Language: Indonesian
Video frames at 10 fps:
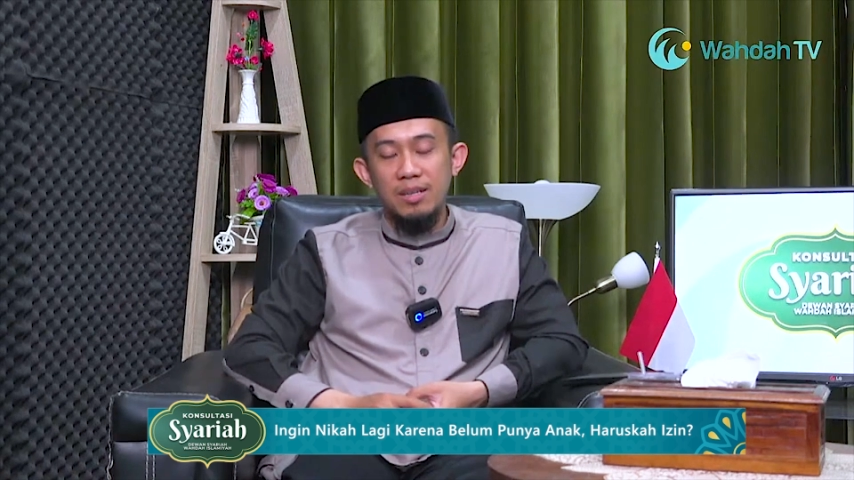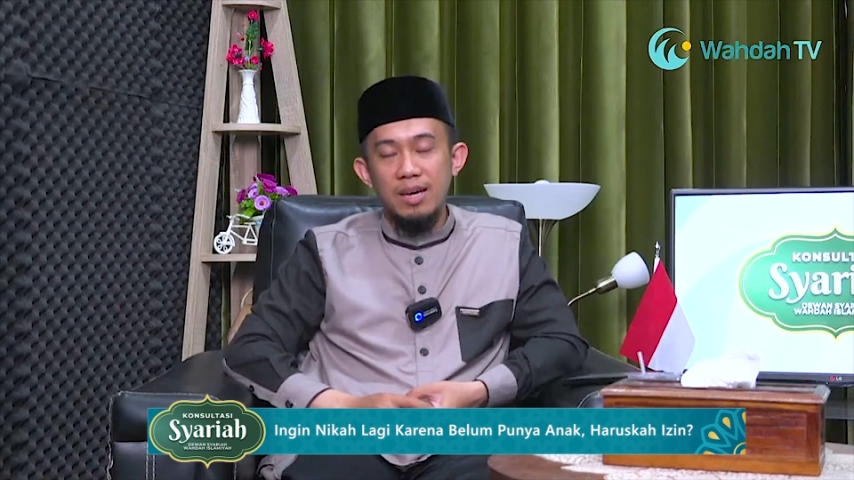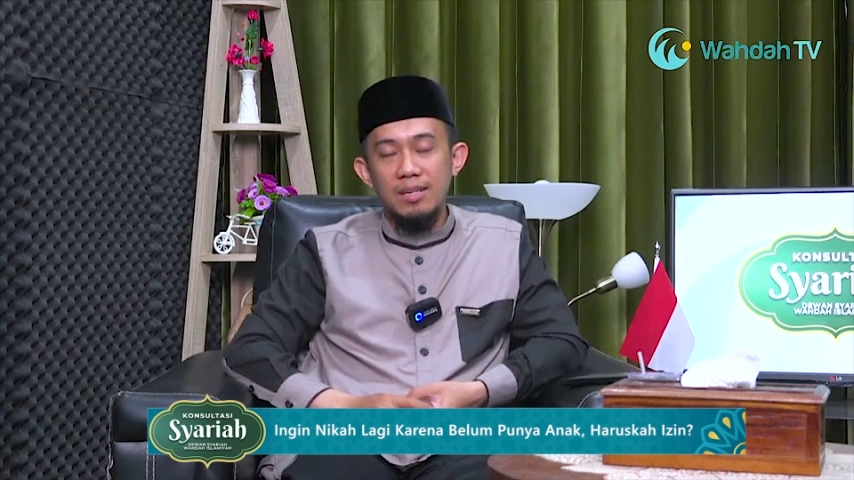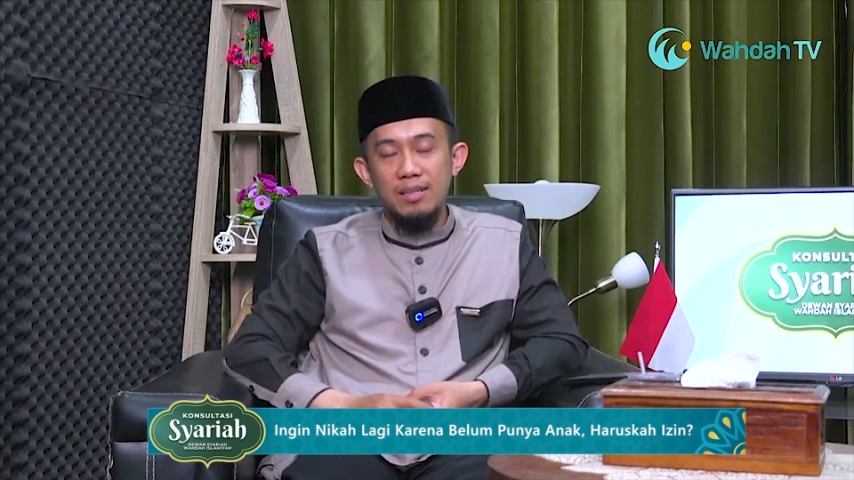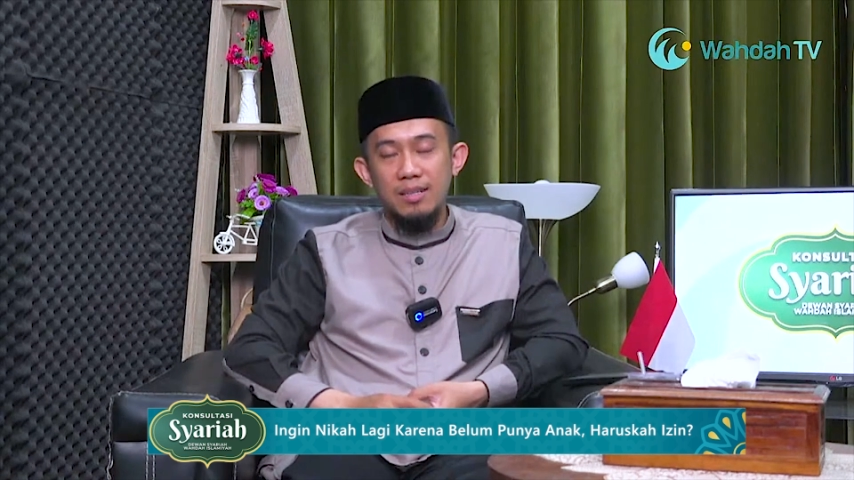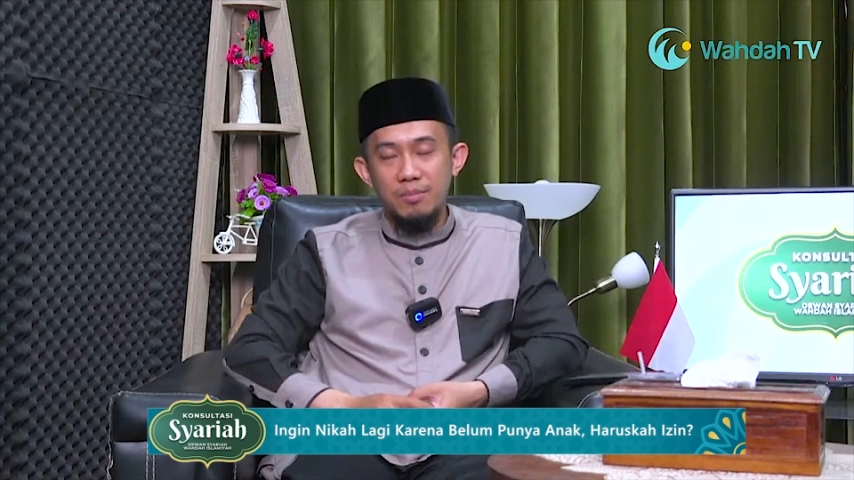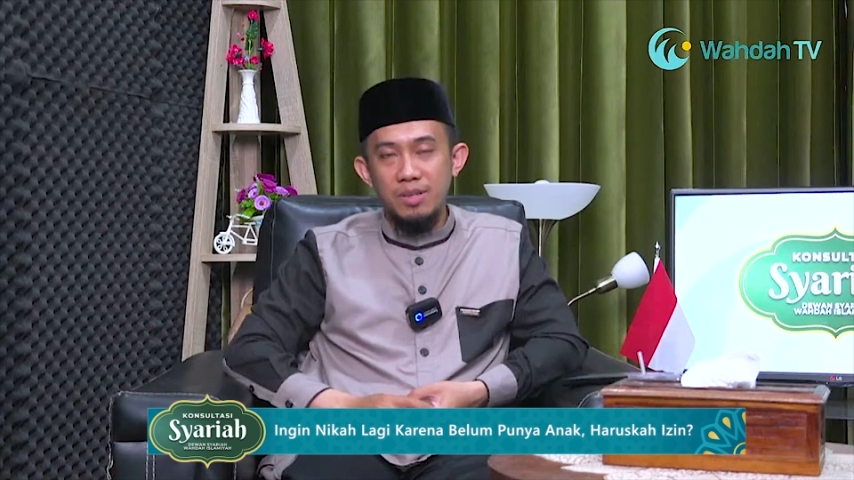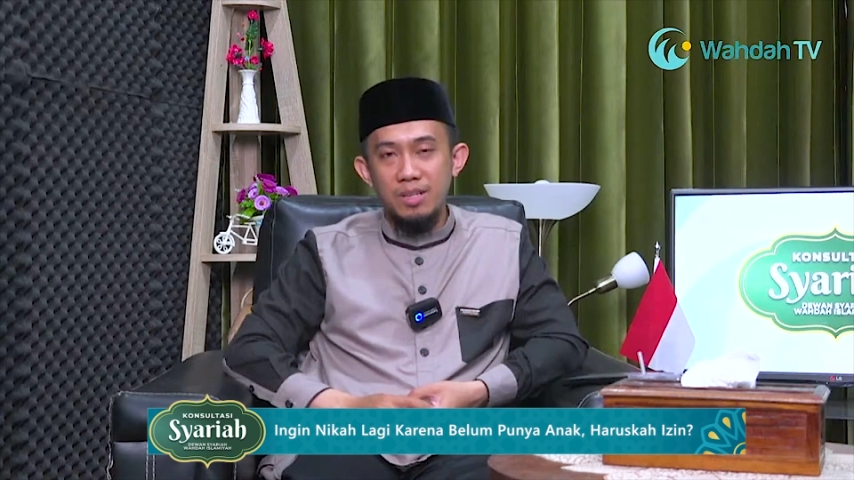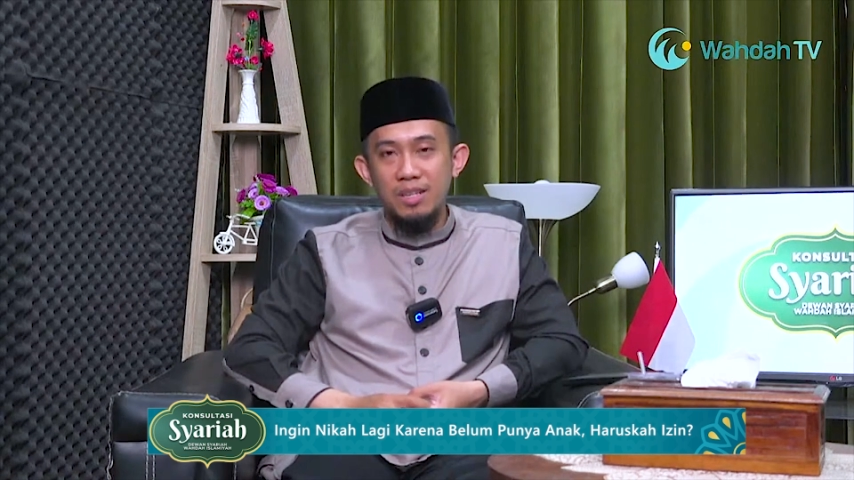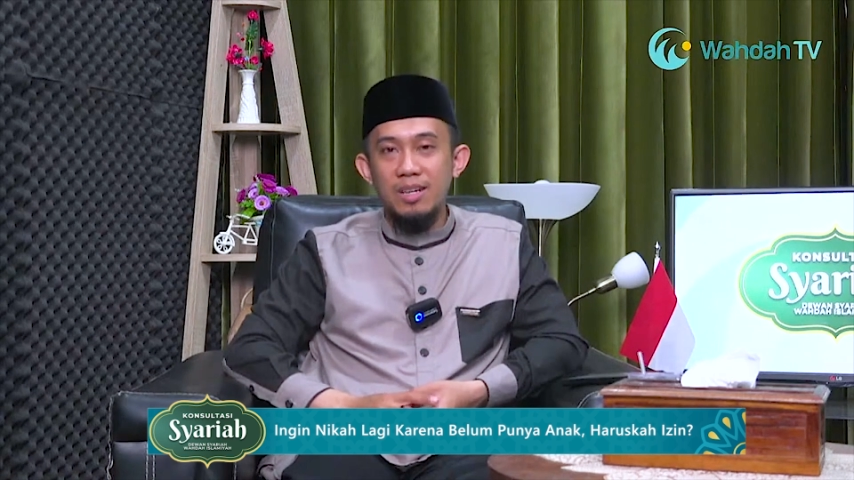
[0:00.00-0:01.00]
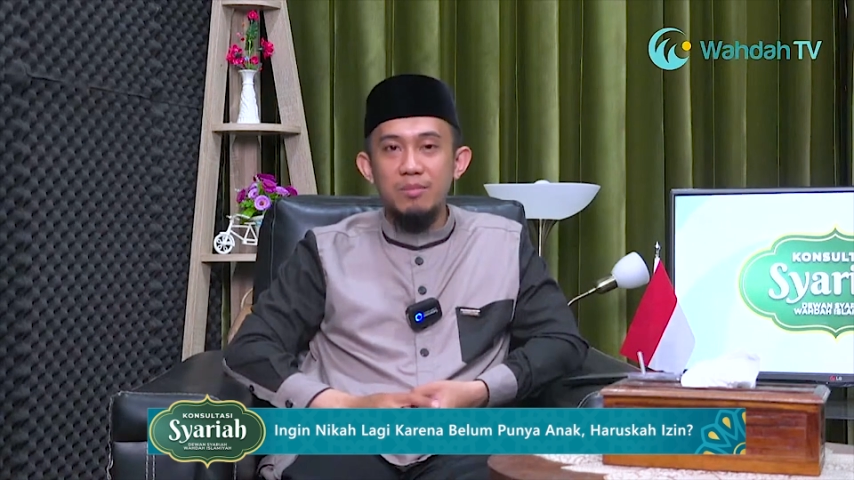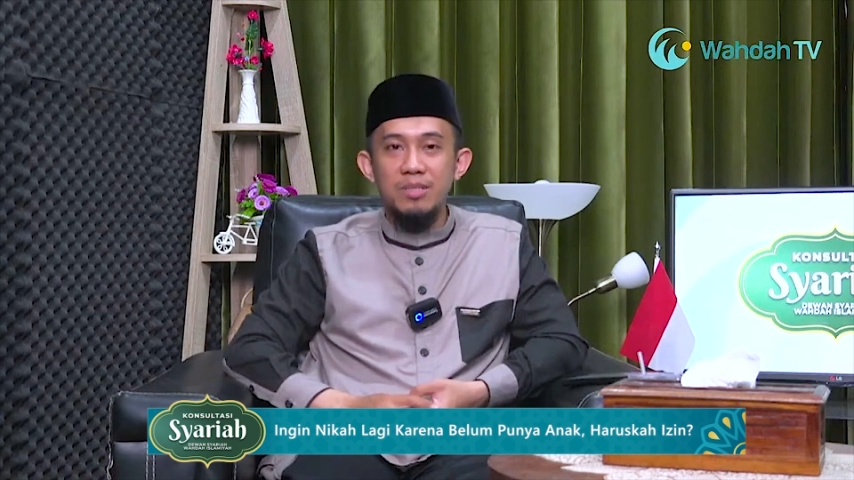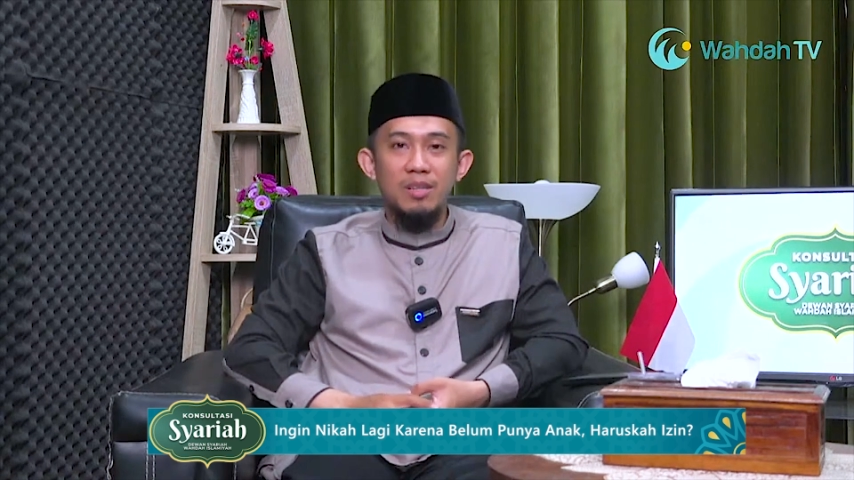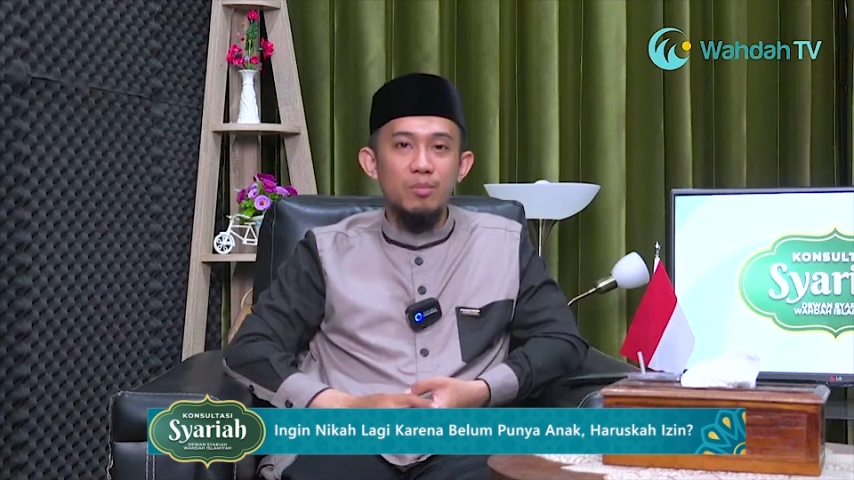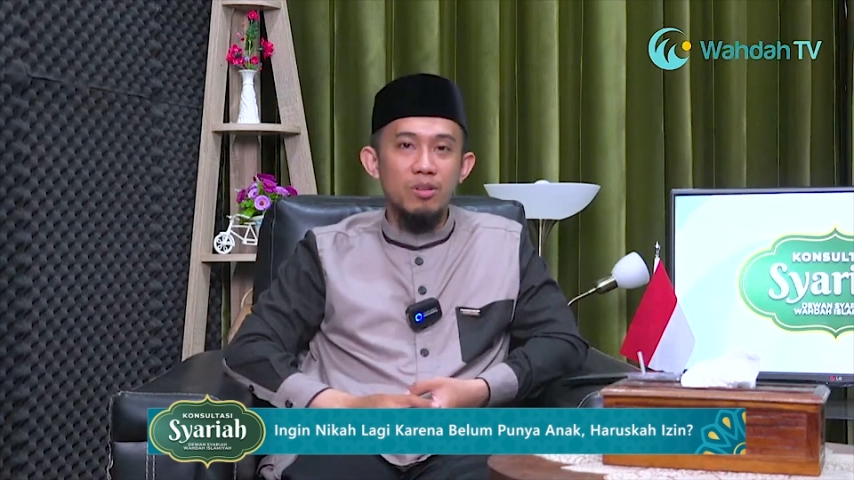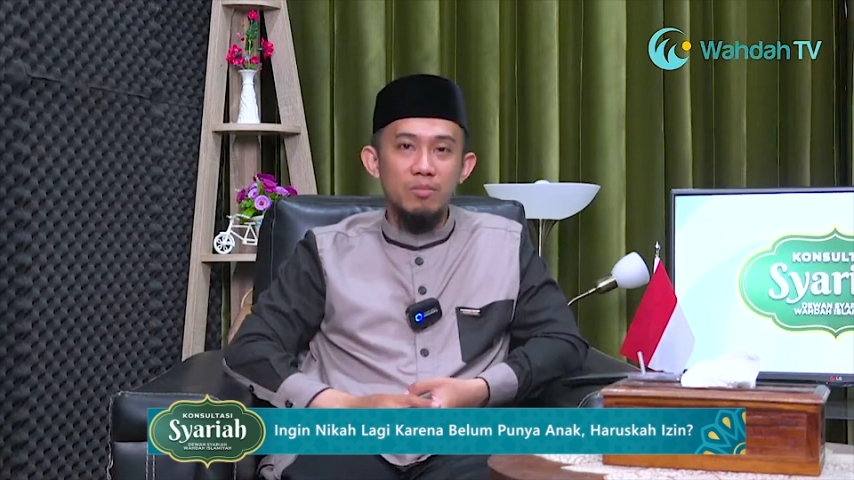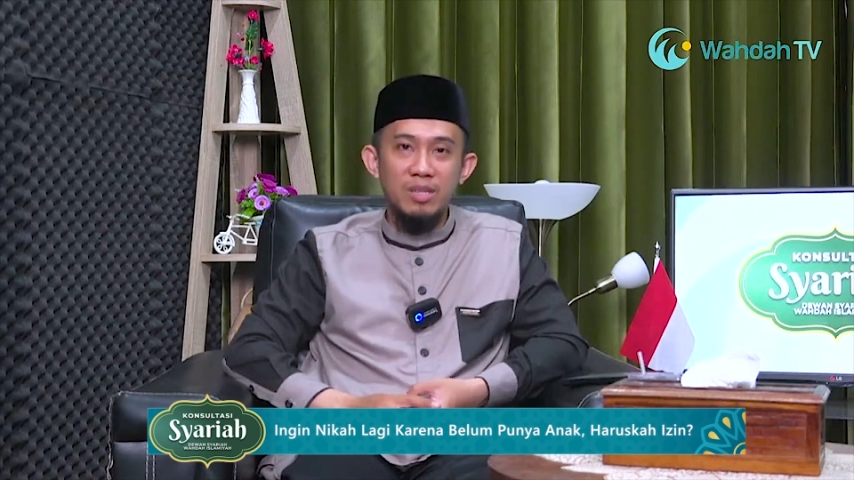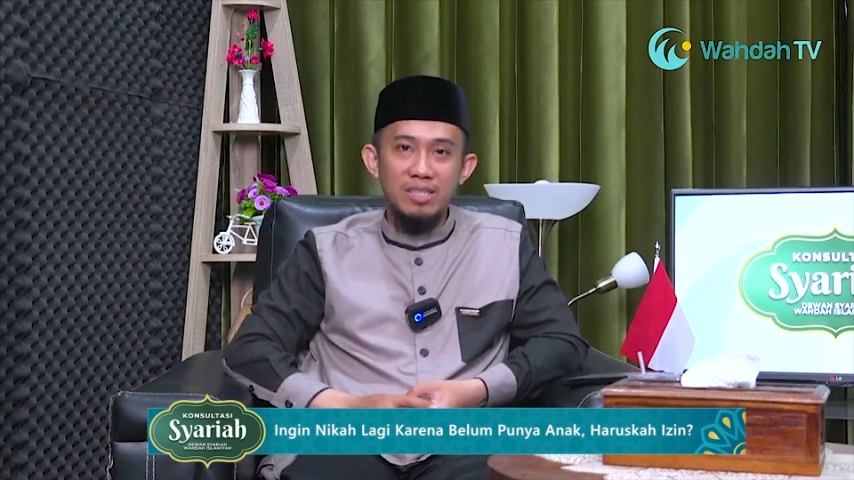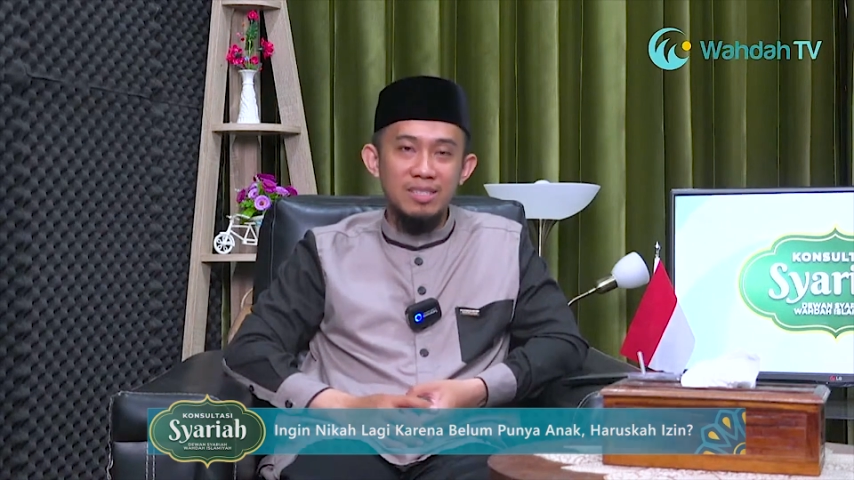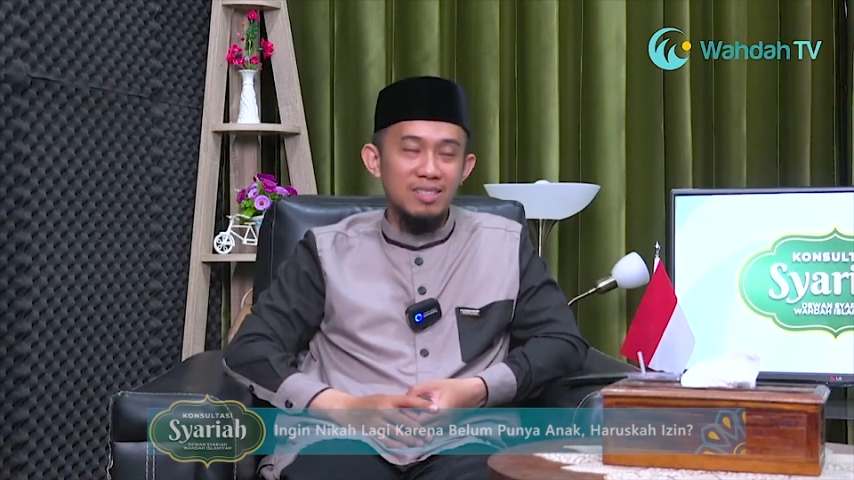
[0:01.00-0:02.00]
Akan tetapi ini kan menjadi
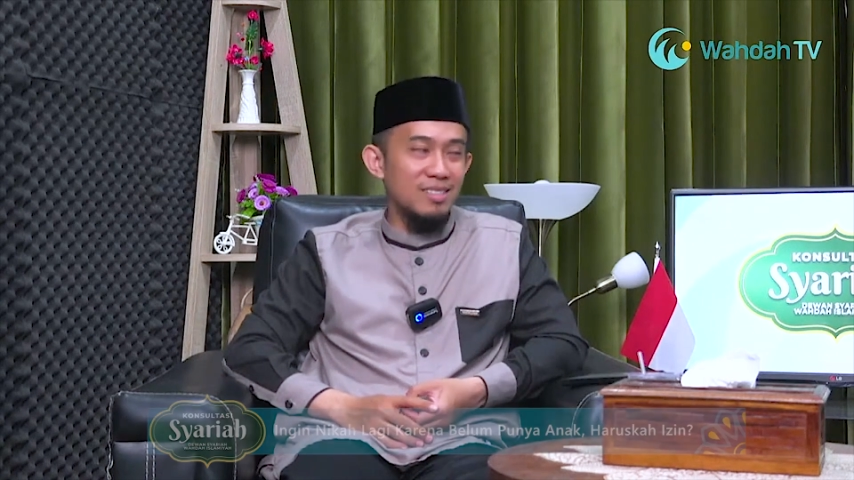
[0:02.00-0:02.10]
polemik